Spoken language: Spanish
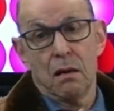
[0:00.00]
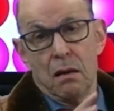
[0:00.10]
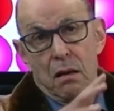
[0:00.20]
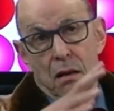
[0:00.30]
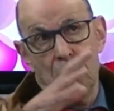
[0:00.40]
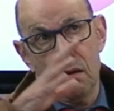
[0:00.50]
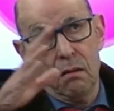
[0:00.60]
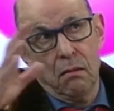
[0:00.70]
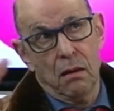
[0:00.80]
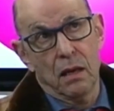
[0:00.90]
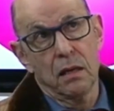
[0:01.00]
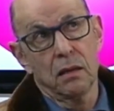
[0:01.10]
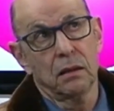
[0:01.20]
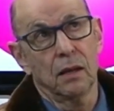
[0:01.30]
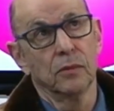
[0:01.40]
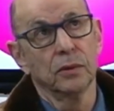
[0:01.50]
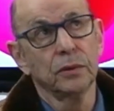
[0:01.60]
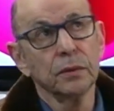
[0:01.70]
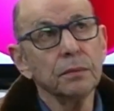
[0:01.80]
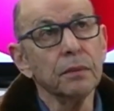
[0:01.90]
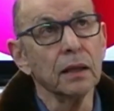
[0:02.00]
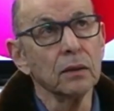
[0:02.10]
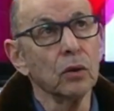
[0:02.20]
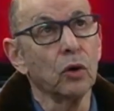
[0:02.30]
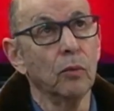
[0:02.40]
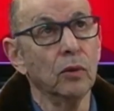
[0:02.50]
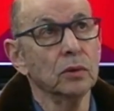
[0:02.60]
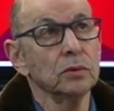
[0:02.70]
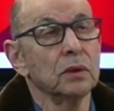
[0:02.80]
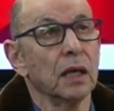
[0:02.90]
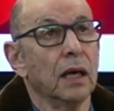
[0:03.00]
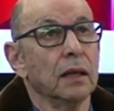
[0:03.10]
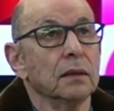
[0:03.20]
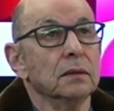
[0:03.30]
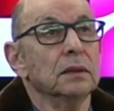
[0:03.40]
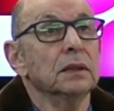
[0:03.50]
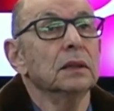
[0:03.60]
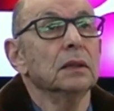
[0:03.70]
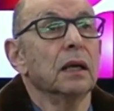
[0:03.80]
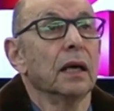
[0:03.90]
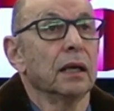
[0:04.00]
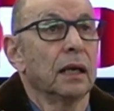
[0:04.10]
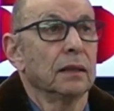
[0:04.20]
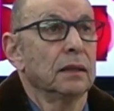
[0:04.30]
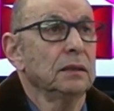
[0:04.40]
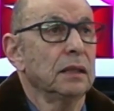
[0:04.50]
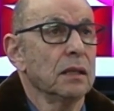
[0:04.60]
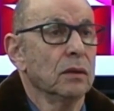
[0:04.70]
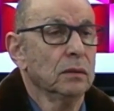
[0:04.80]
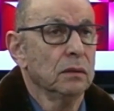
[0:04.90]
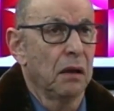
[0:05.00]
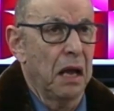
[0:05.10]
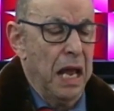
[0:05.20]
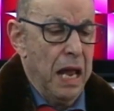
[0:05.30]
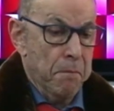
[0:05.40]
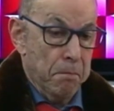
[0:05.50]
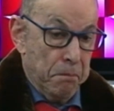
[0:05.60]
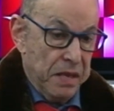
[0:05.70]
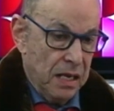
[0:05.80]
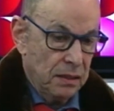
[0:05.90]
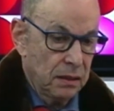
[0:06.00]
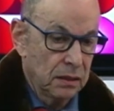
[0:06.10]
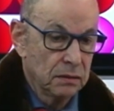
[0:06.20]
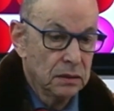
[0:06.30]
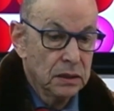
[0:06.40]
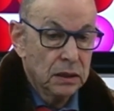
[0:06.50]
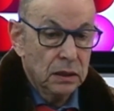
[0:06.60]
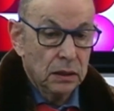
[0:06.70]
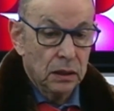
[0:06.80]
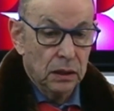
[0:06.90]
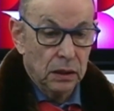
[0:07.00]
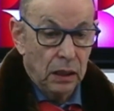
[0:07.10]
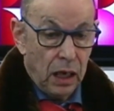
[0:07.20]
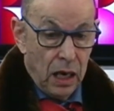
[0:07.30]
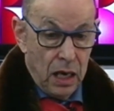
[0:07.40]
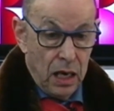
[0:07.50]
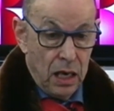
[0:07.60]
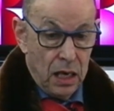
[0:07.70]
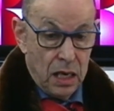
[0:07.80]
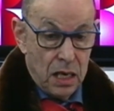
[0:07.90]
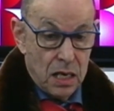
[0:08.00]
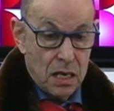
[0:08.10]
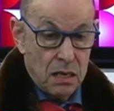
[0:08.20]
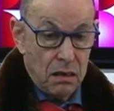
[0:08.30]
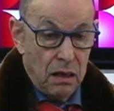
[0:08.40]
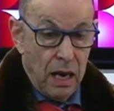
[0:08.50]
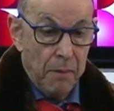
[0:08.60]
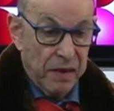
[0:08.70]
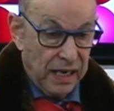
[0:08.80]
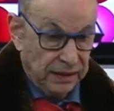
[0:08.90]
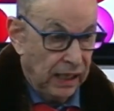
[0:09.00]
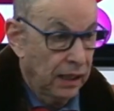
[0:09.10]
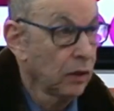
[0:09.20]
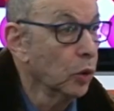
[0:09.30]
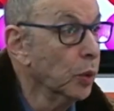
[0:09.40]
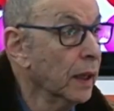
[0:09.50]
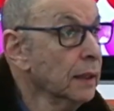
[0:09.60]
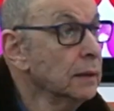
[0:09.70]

Eh, allí estamos viendo cómo se han engrandecido, empiezan a, amenazar a Cuba,